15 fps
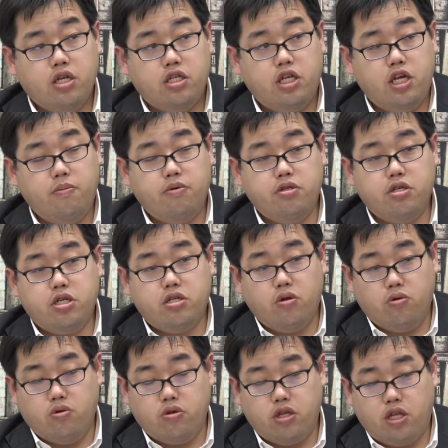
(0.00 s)
生物基
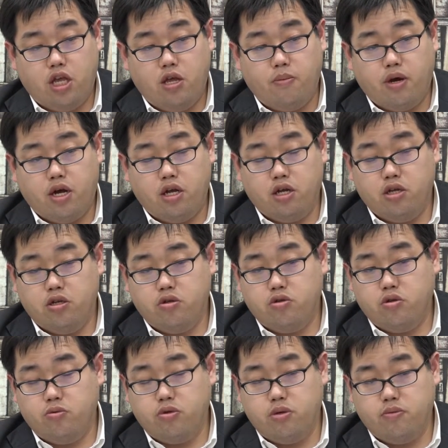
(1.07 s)
礎のテーマが
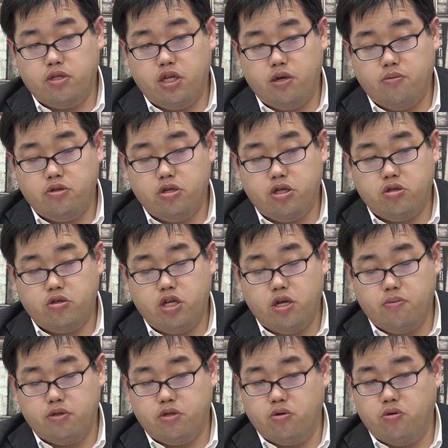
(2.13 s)
そもそも生物基礎
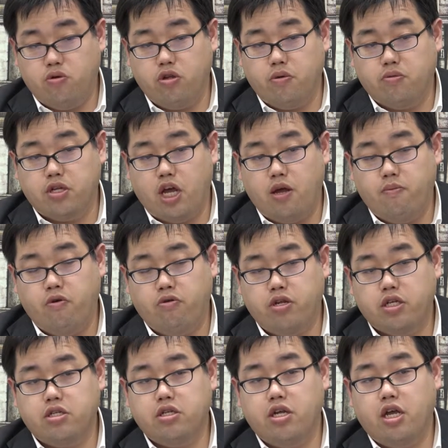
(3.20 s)
生物の方でも題目
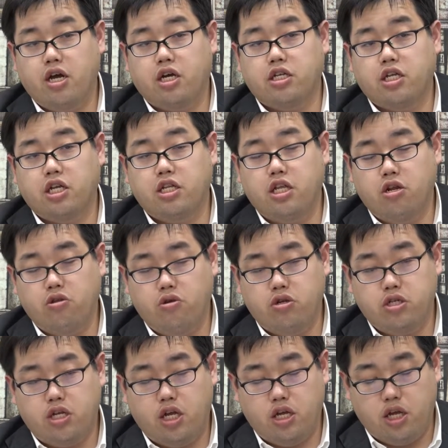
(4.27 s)
2つ、え重なっているという
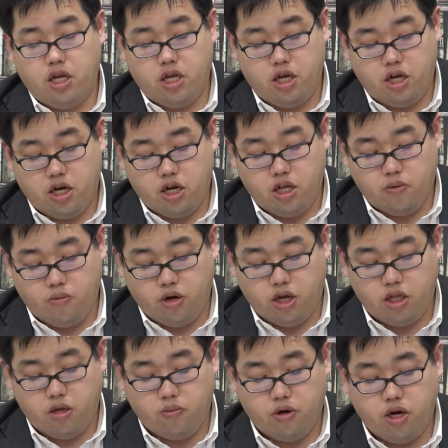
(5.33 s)
時点、えからでも分
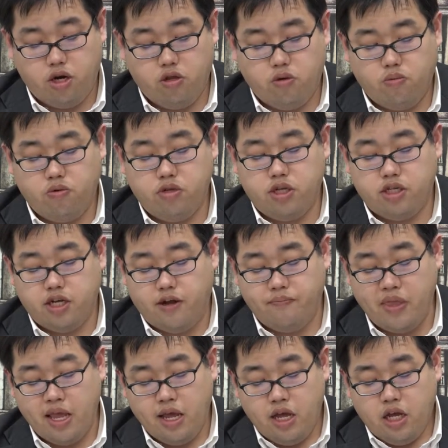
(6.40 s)
かってもらえると思うんですが